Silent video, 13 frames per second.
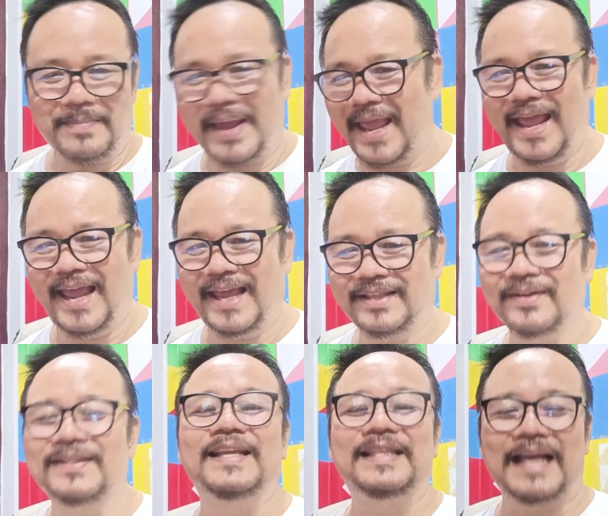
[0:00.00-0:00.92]
แม่
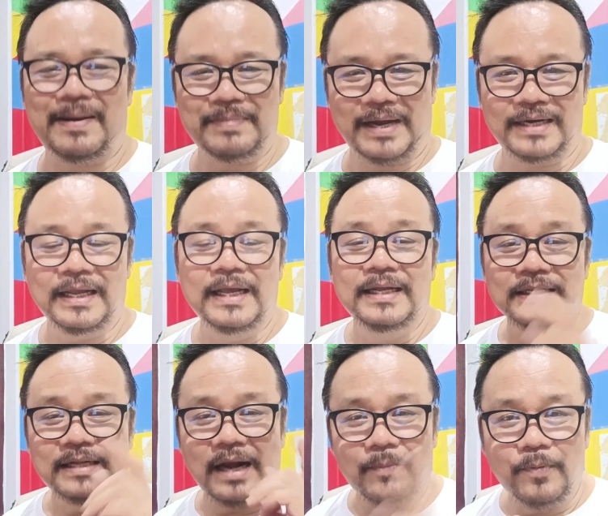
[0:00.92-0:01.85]
ต้องติดตามกัน
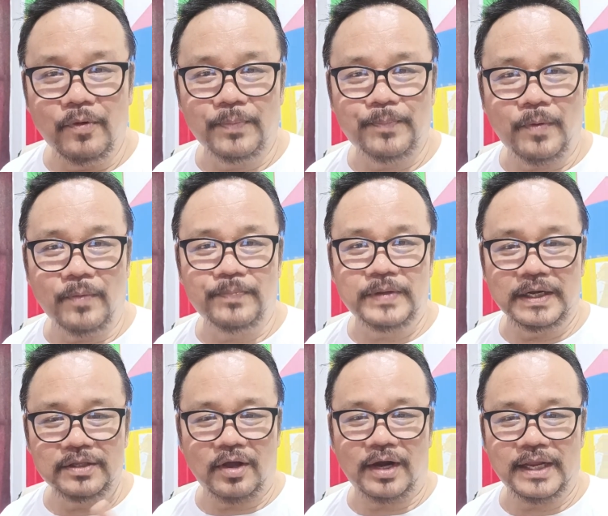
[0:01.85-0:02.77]
เราพูดปุ๊บถึ
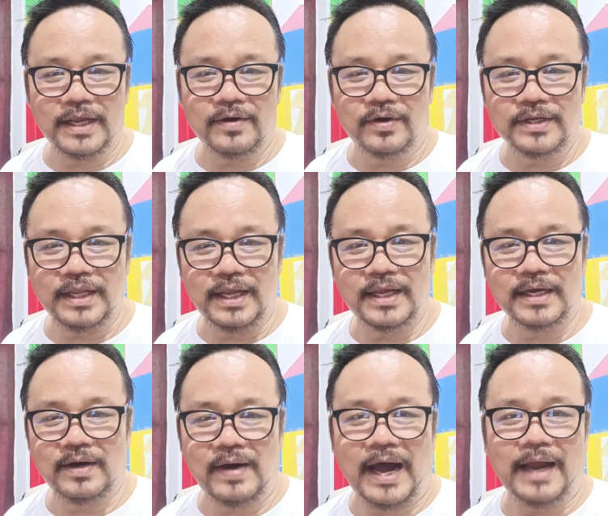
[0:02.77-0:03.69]
งตอนนี้คนที่
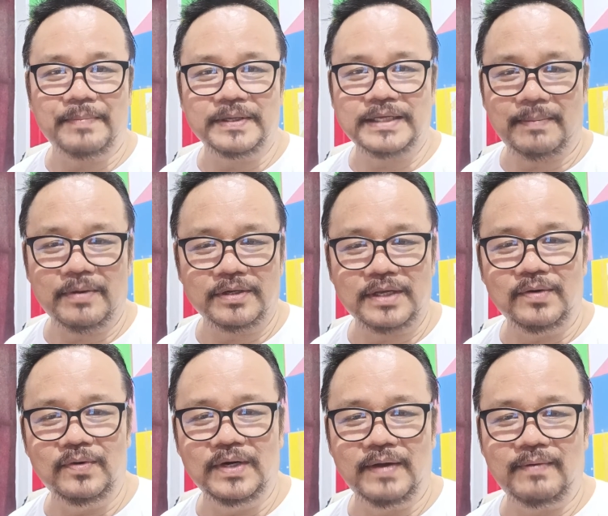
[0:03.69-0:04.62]
เขาอ่านประจำเขาจะ
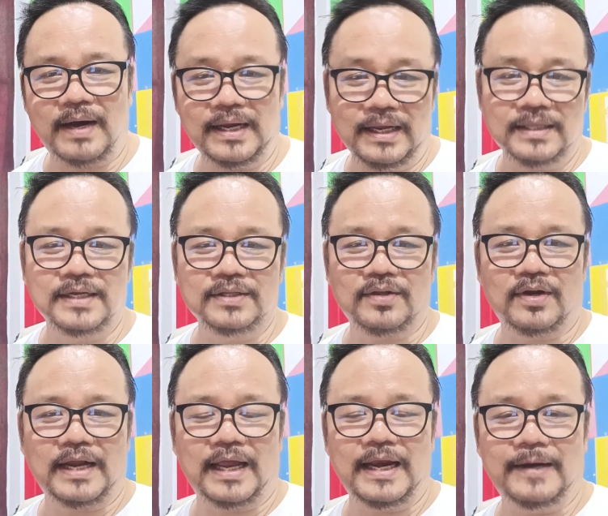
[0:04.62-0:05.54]
รู้เลยว่าเอ๊ะถึงตอ
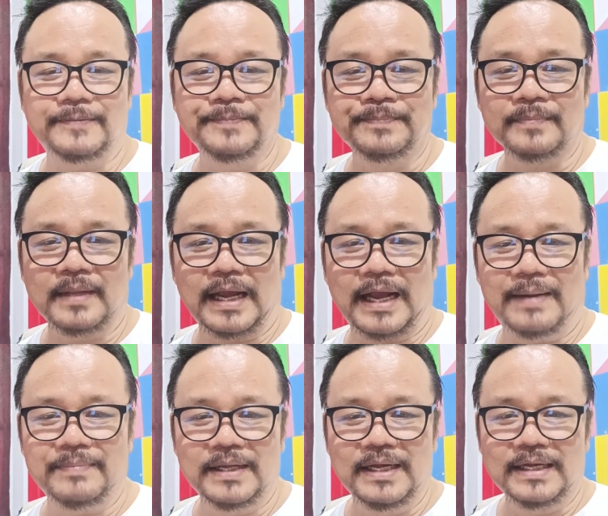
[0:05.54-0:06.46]
นไหนแล้วนะค
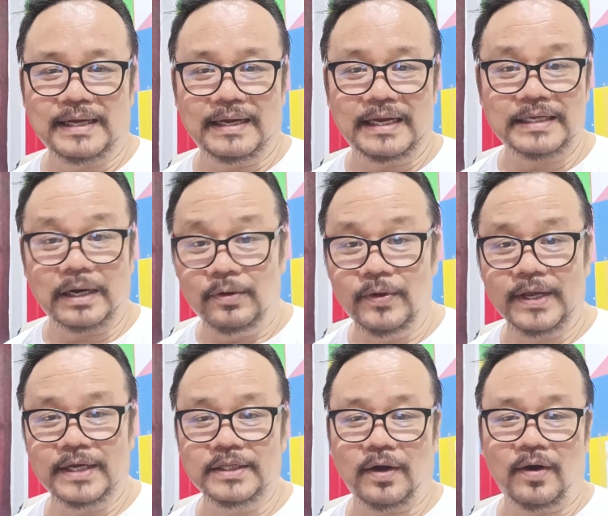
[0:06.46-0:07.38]
รับกำลังจะลุย
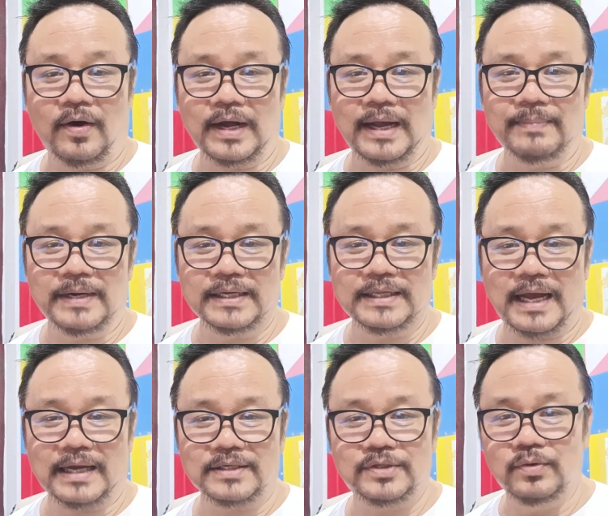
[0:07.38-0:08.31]
กันต่อครับ หลัง
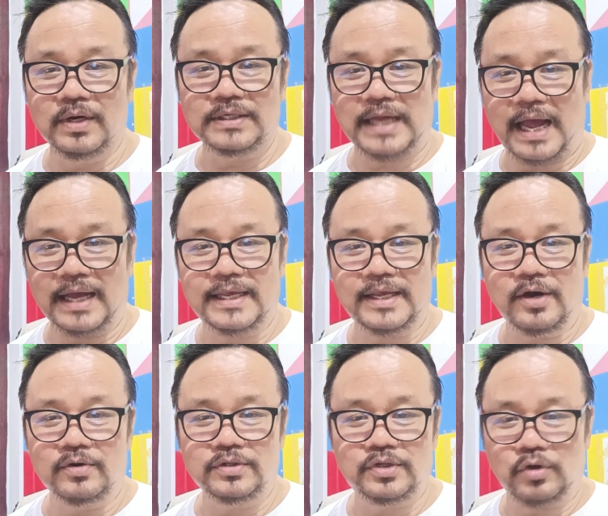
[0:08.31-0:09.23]
จากสู้กับสางเขี
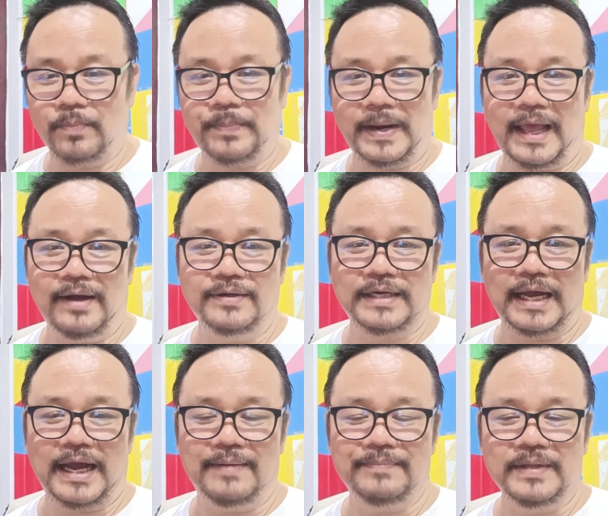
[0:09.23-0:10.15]
ยวจบไปแล้ว
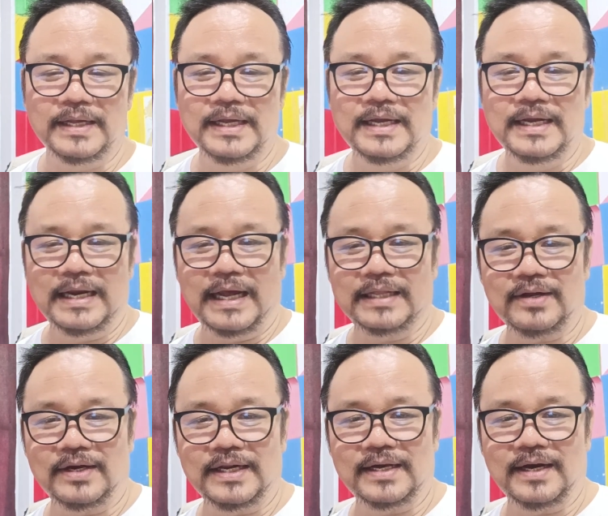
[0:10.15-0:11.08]
นะครับอ
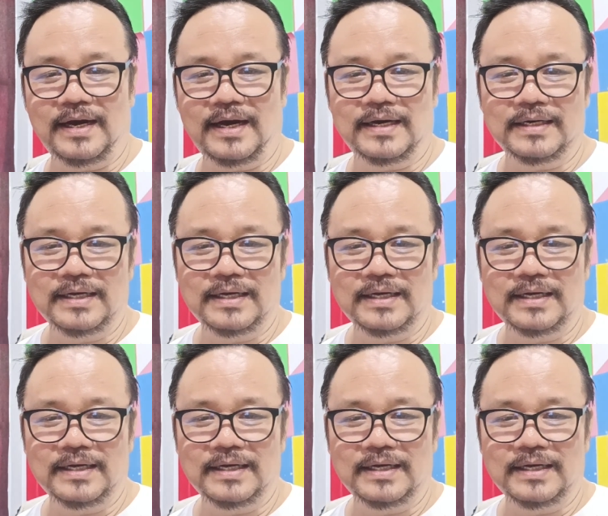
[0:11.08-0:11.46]
ตอนนี้ก็